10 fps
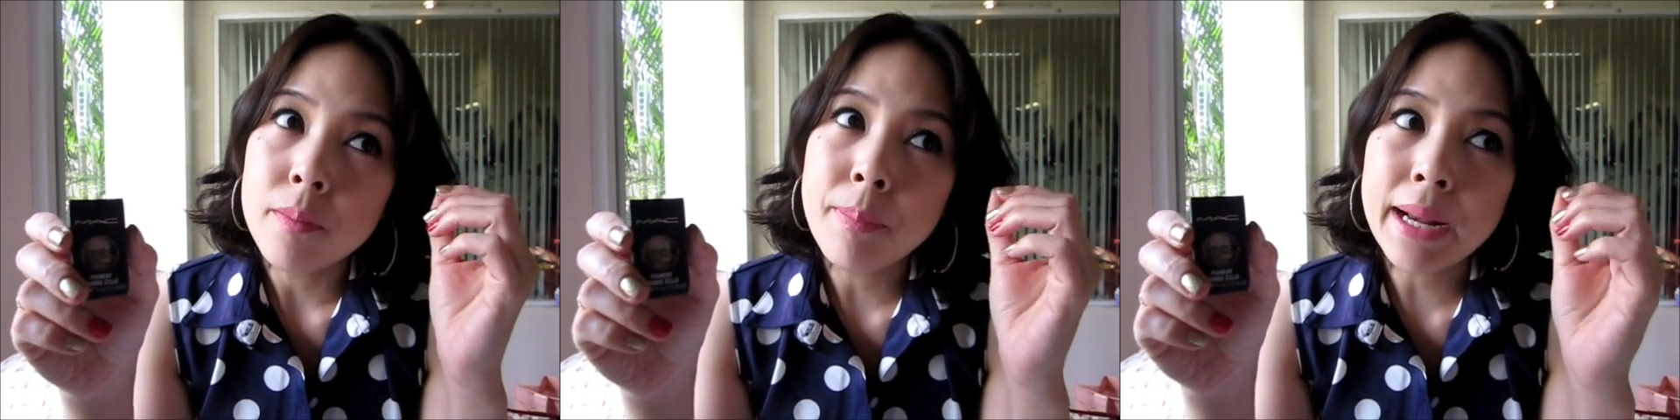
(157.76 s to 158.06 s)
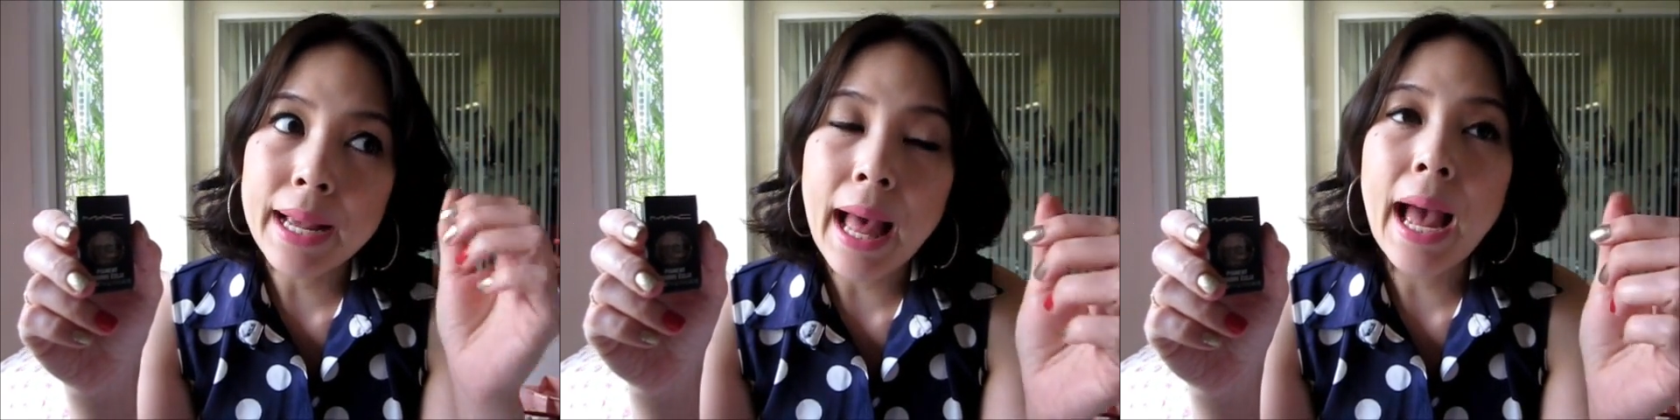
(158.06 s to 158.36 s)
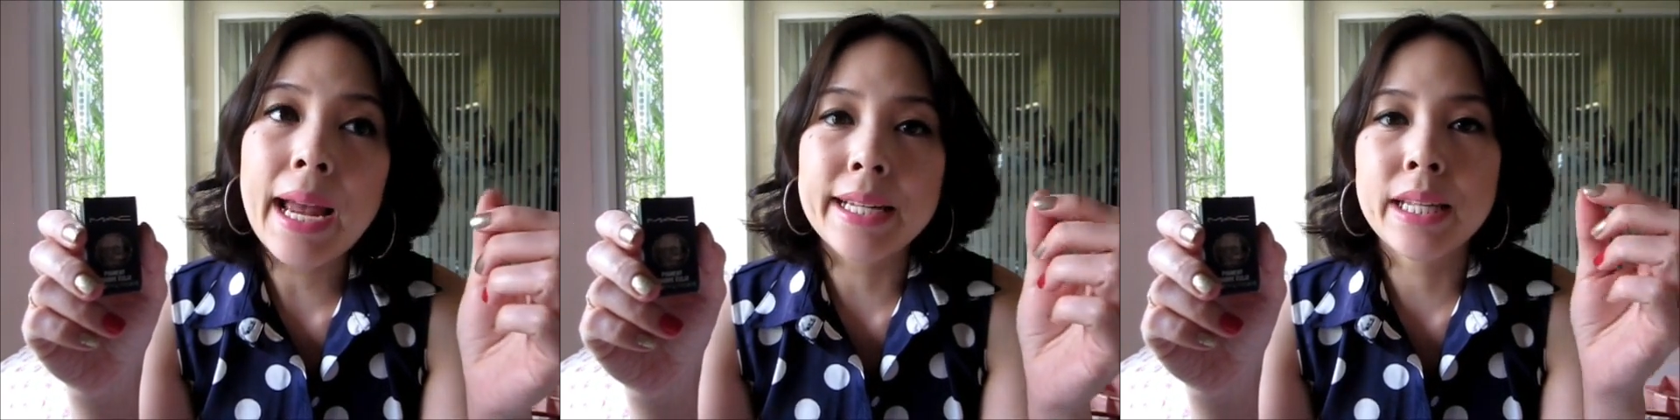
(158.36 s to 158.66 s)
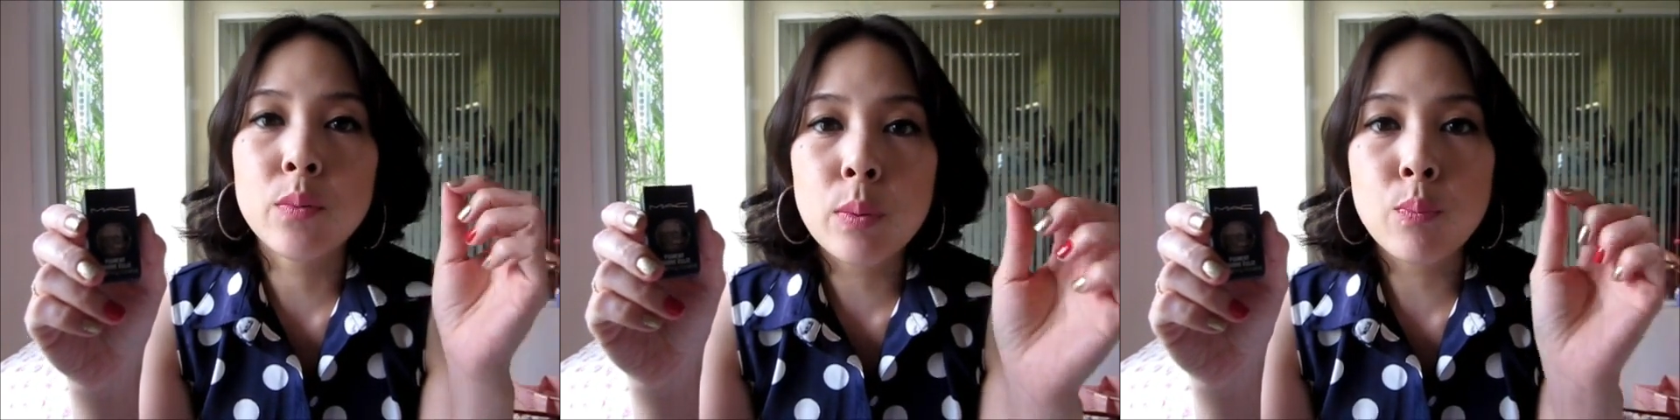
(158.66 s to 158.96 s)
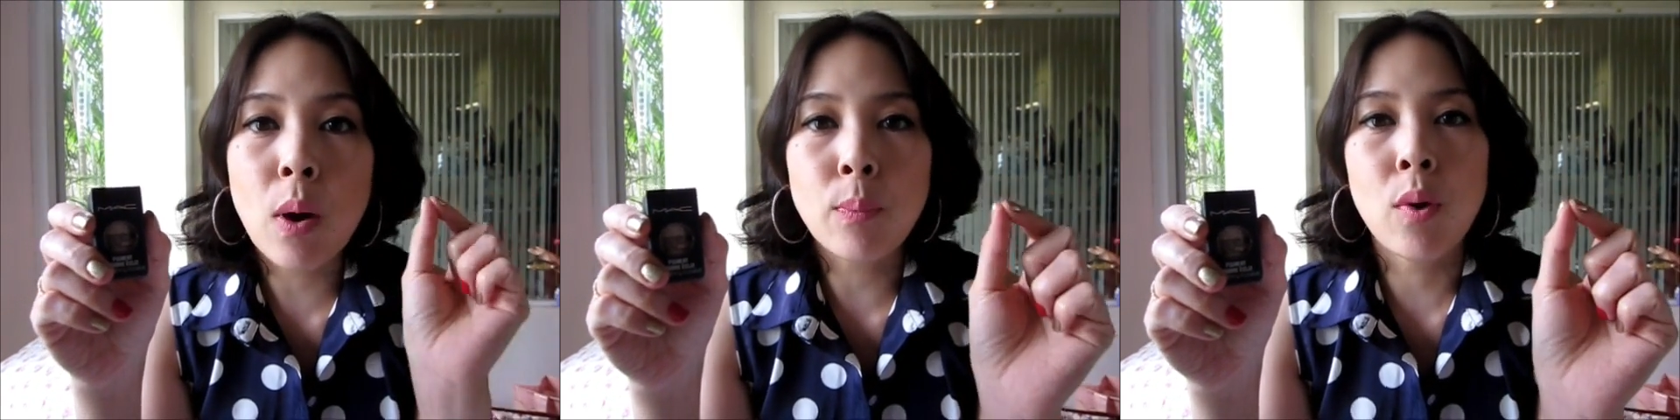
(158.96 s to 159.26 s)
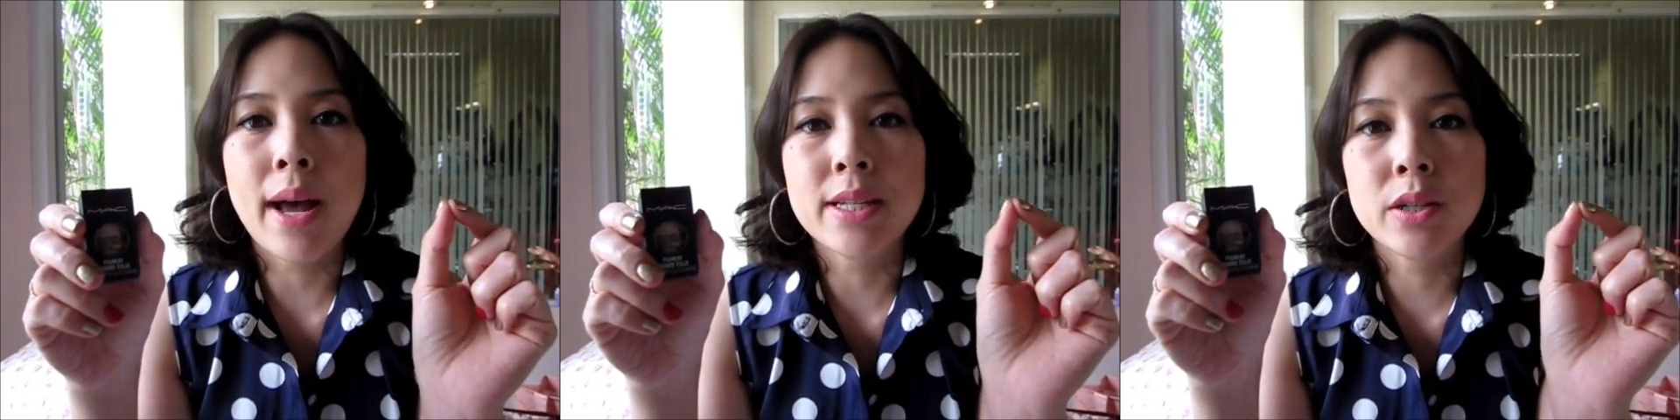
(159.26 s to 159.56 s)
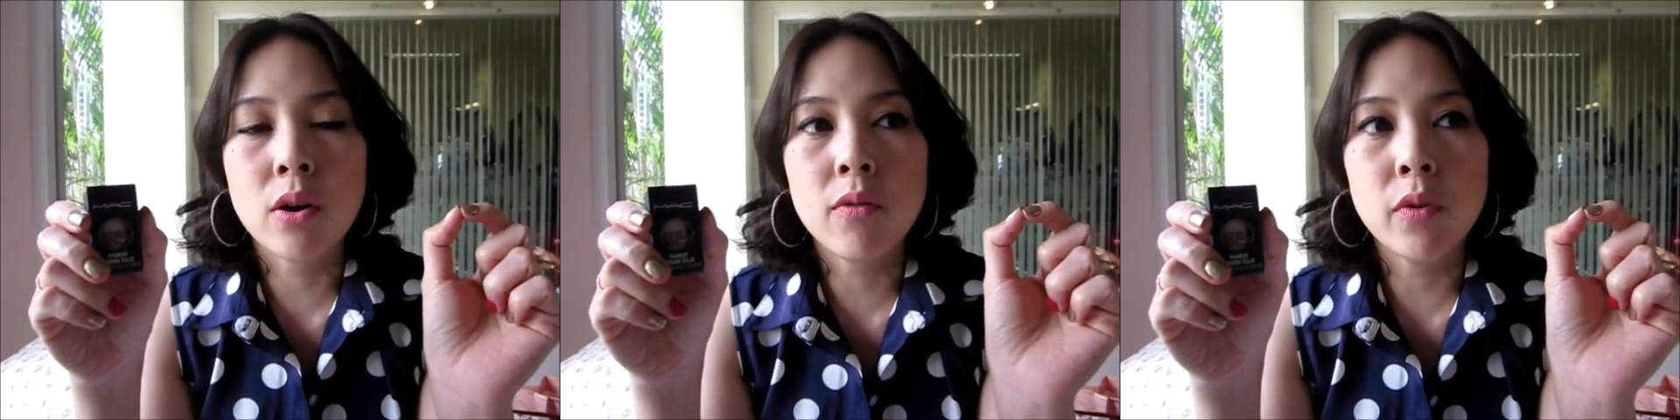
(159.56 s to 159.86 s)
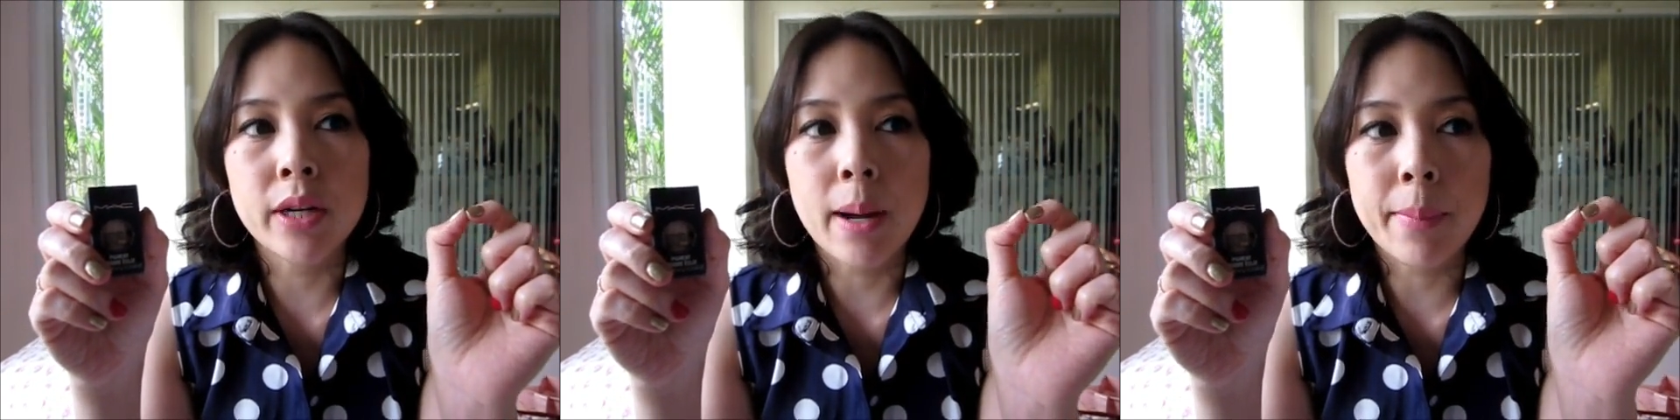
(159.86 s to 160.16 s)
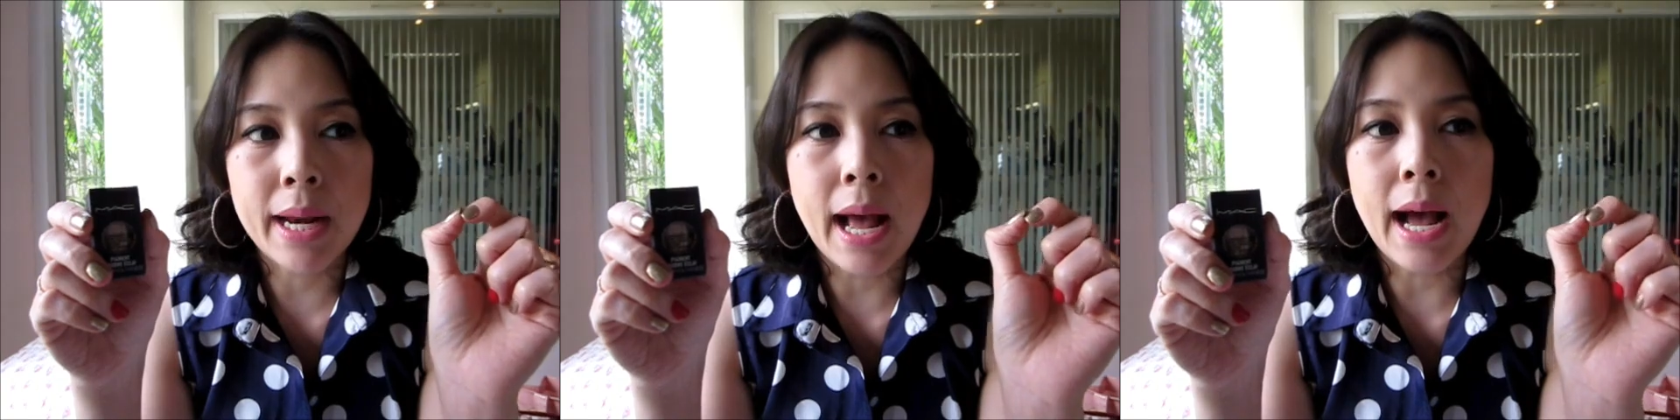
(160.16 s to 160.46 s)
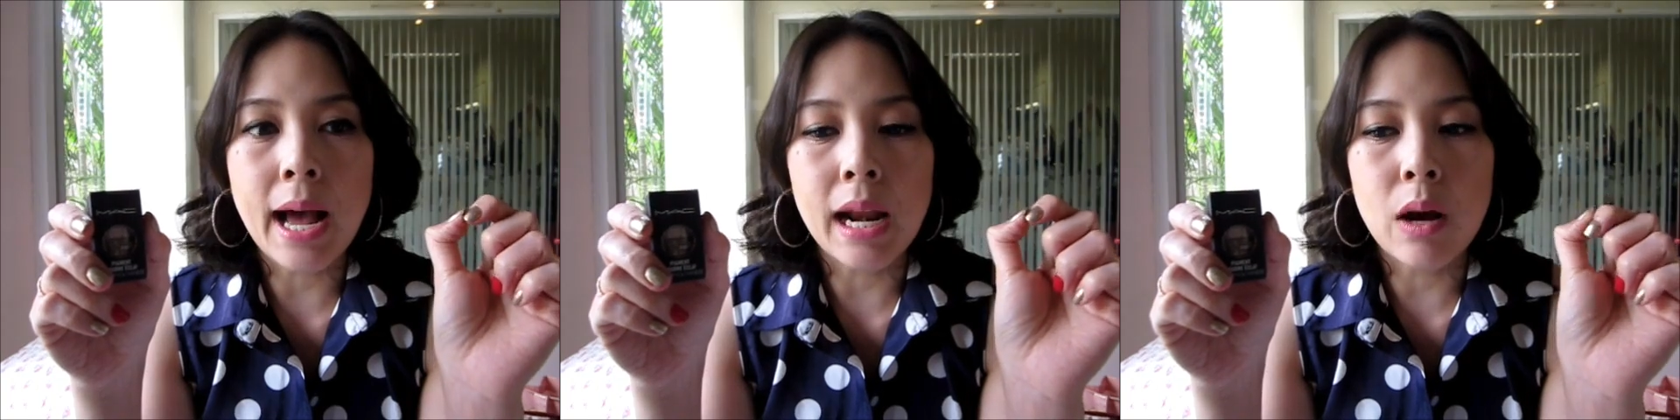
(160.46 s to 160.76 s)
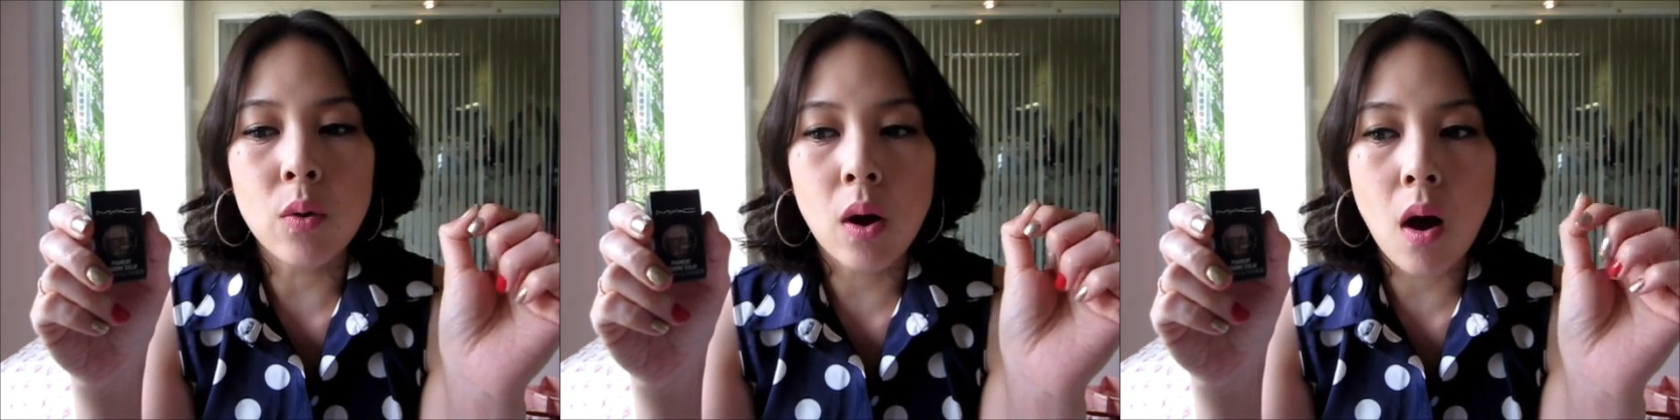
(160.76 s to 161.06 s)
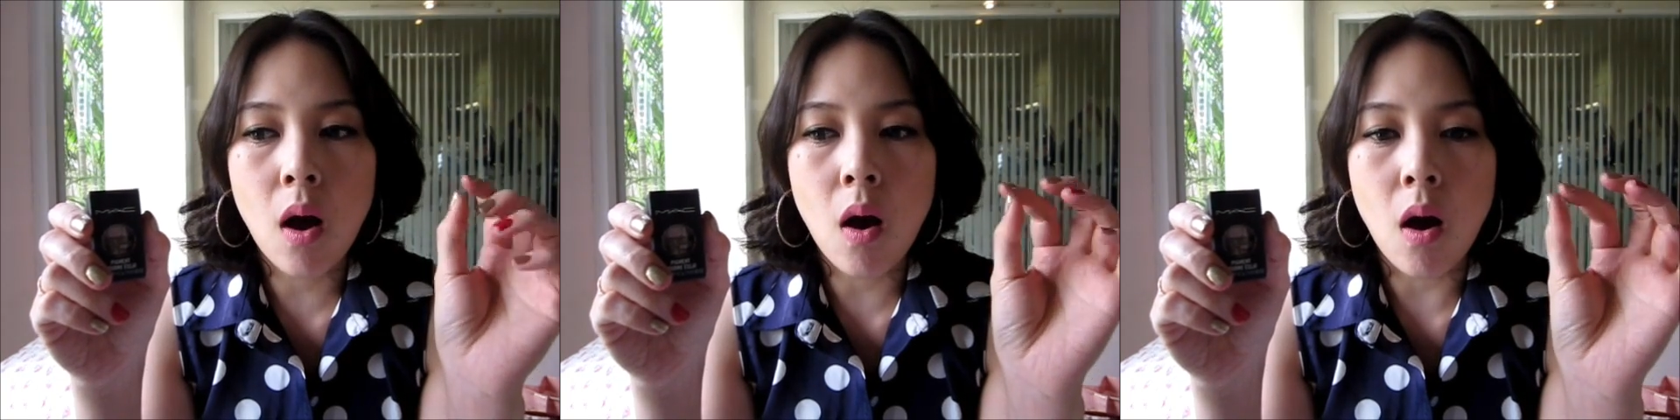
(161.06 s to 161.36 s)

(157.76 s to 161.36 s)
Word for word: ประกายที่วิบวับกว่าอายแชโดว์ฝุ่นธรรมดาค่ะแล้วก็